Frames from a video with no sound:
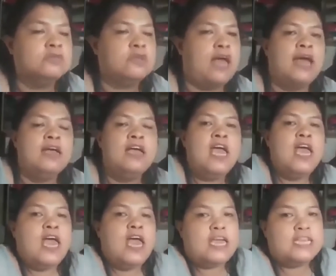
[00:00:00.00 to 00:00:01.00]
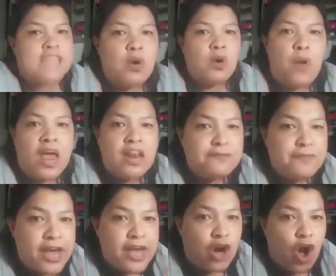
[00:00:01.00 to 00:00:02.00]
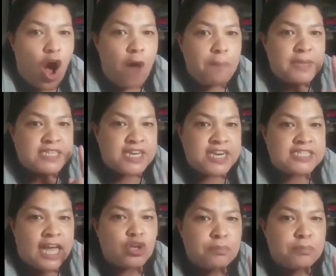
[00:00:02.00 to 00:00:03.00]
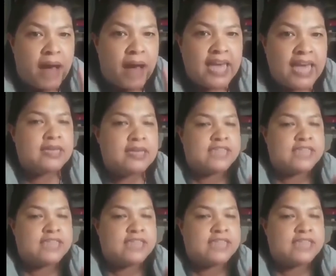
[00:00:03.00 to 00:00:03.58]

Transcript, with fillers: Ha? Isang welfare officer sa Dubai,